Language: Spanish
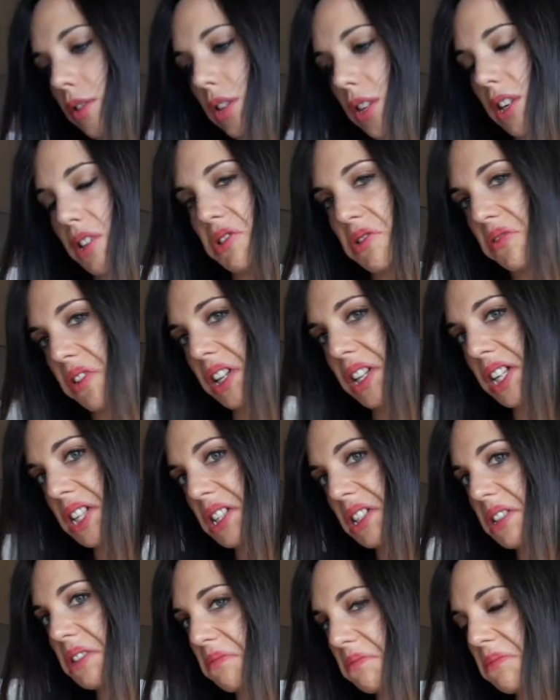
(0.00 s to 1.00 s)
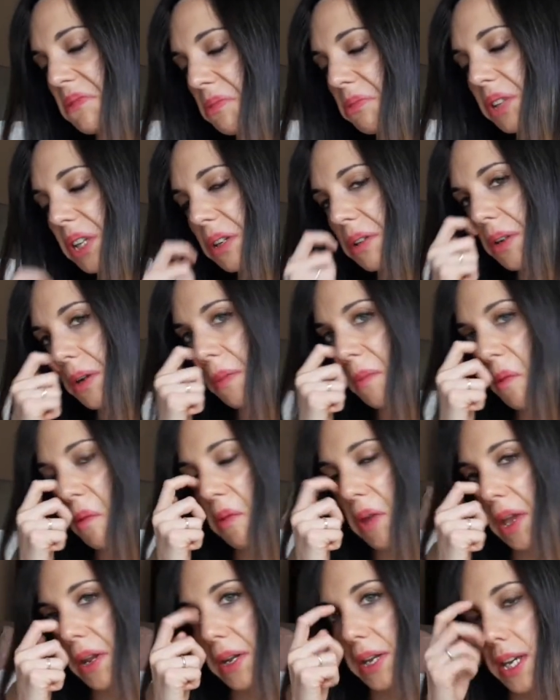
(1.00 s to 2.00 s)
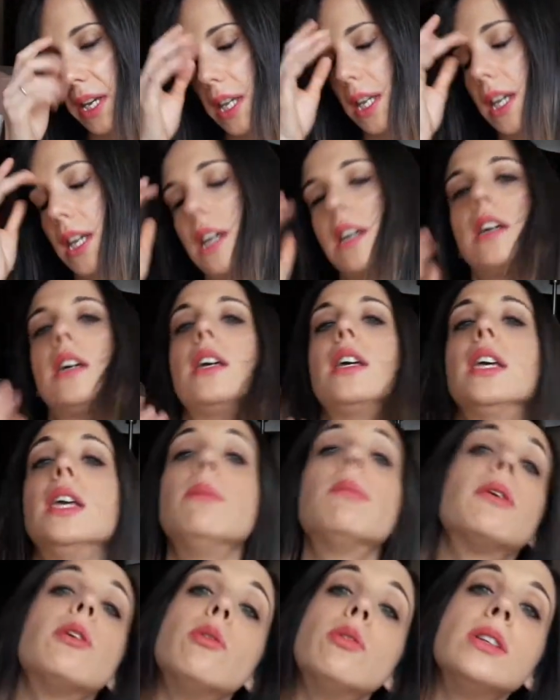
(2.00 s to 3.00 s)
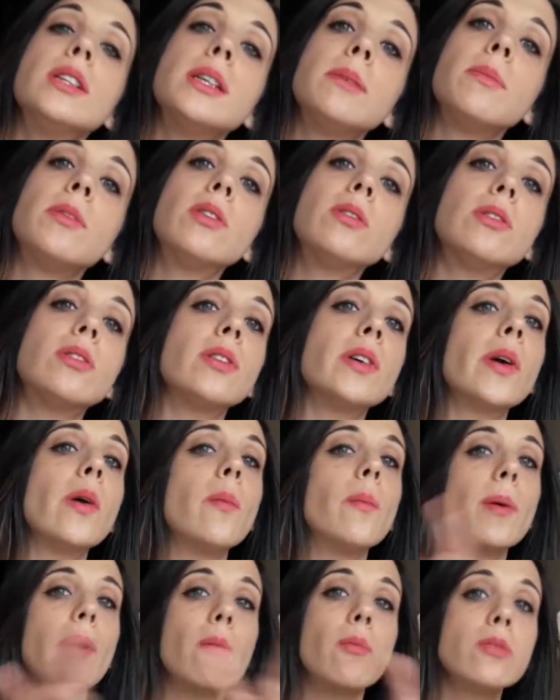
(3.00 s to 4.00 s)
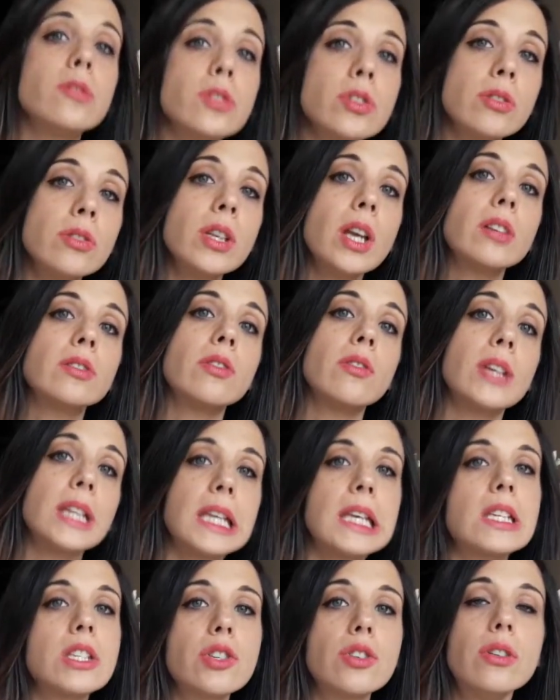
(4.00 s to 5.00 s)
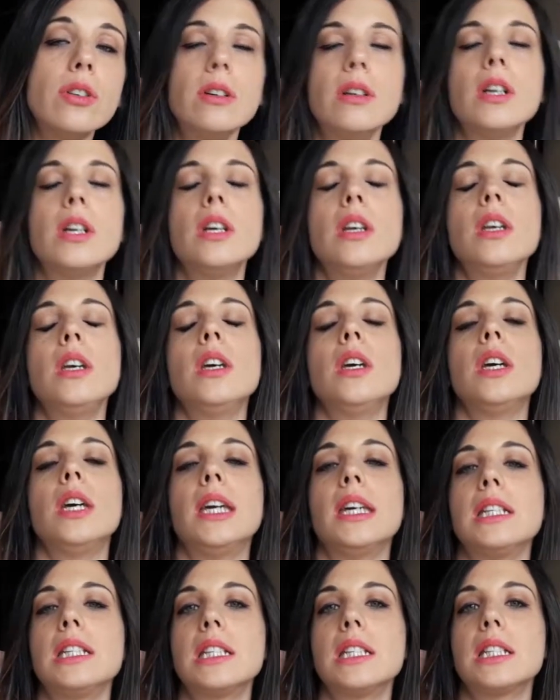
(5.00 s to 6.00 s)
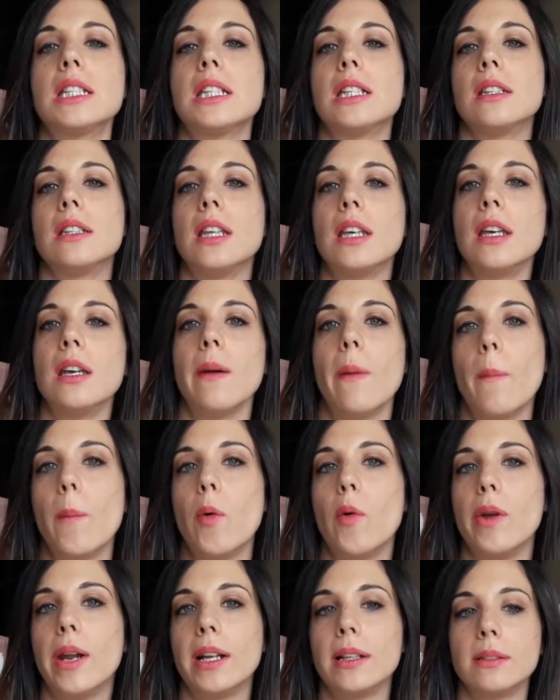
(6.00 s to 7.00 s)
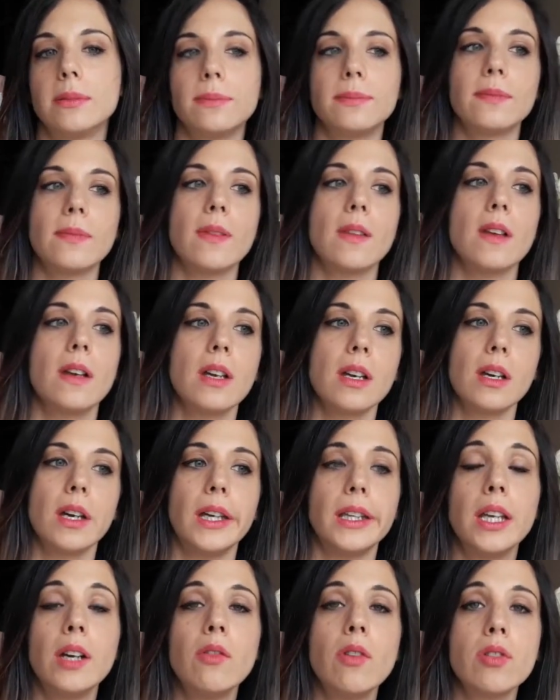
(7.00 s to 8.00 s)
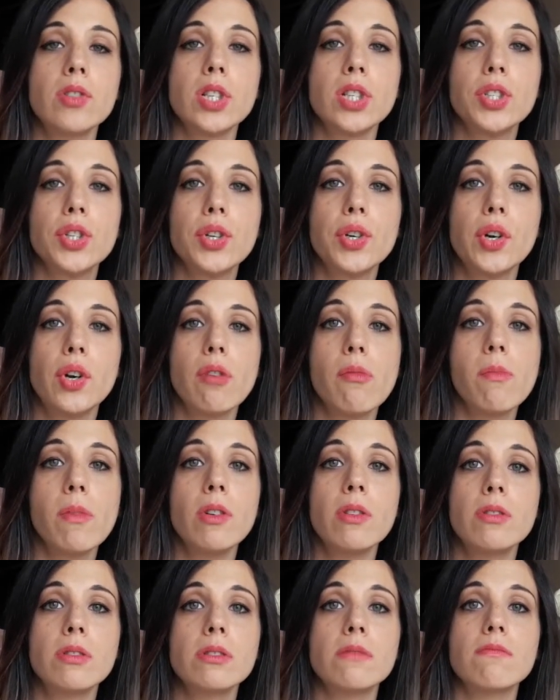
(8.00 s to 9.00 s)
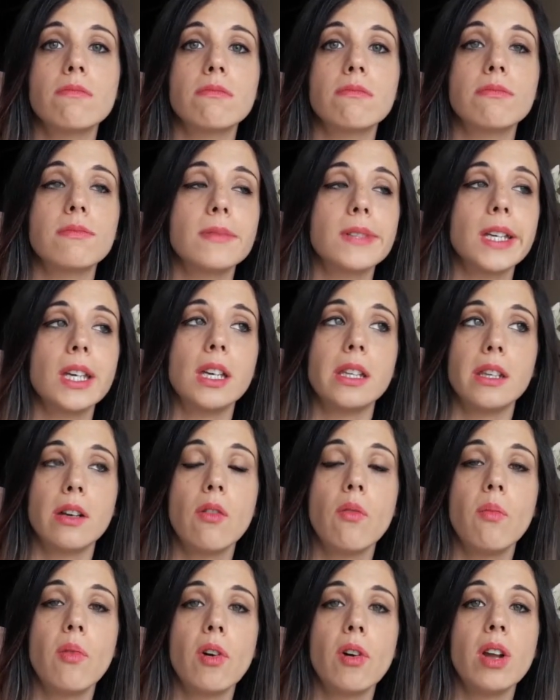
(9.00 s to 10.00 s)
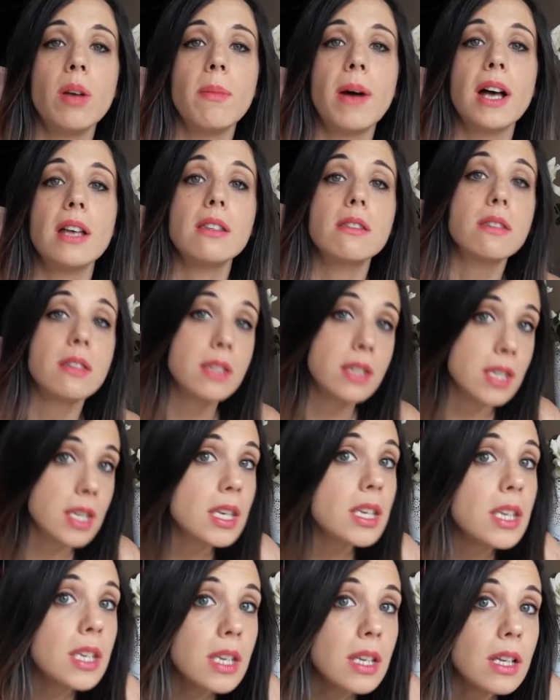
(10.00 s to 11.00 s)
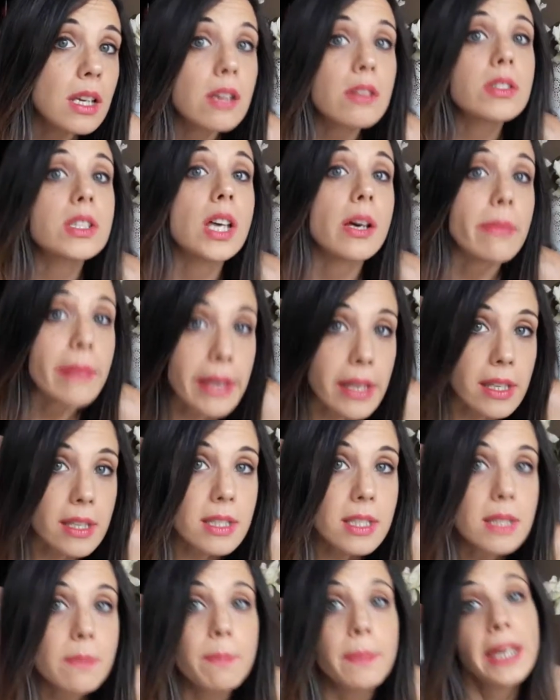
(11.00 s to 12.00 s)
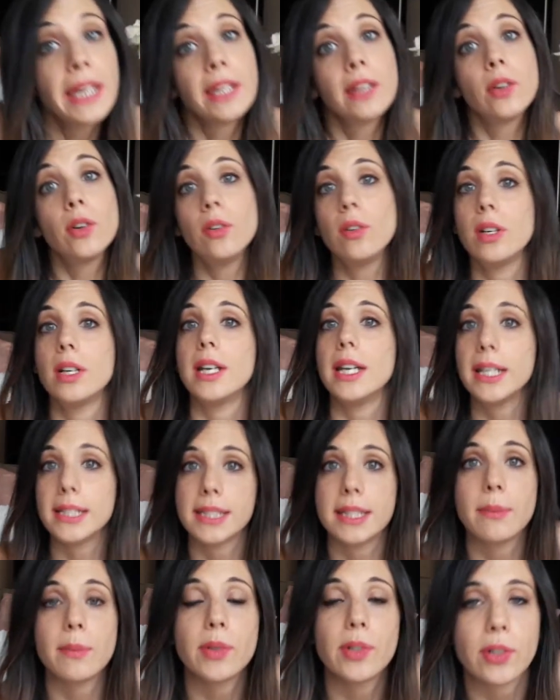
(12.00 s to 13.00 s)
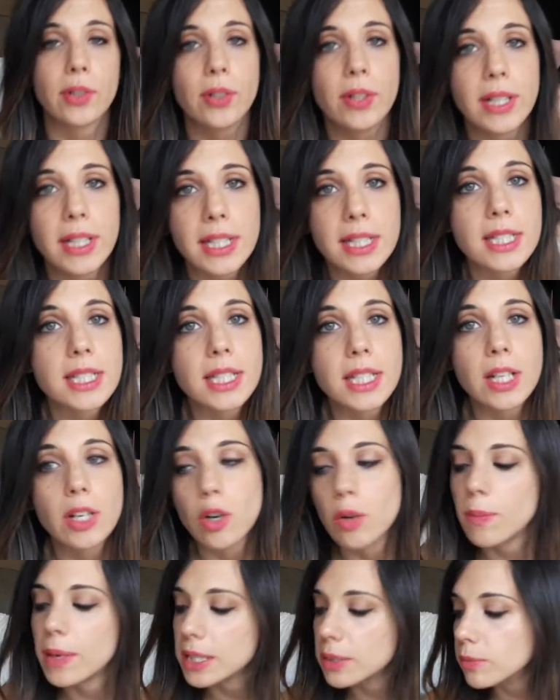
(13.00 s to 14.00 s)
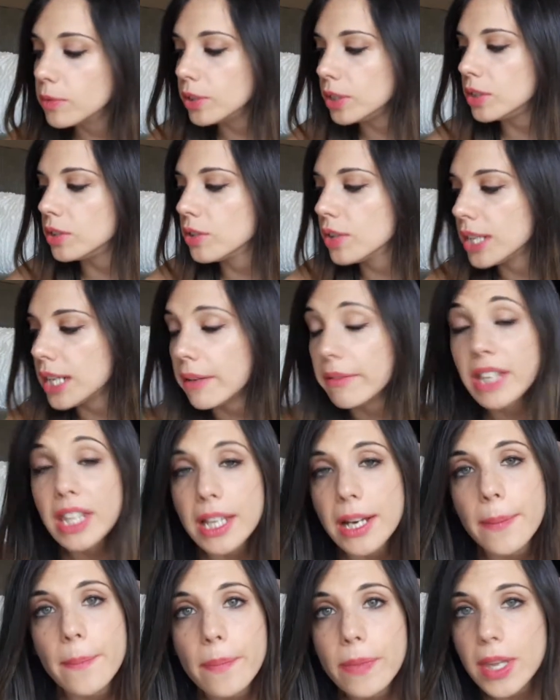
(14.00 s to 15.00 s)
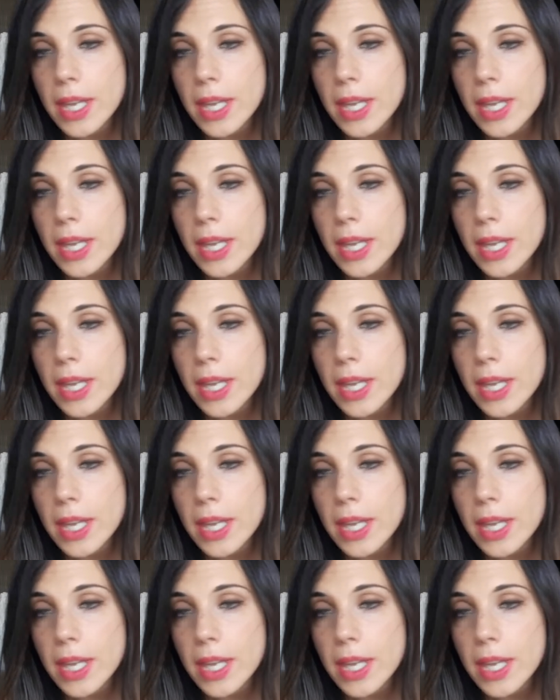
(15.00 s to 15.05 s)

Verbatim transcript: no tenía yo faldas. Muy bien. Y por último, no he comprado mucho, ya os lo he dicho, es de Pula. Que tengo una obsesión con los monos y que tengo un problema, sí, lo sabéis, pero este mono es lo más bonito de la vida.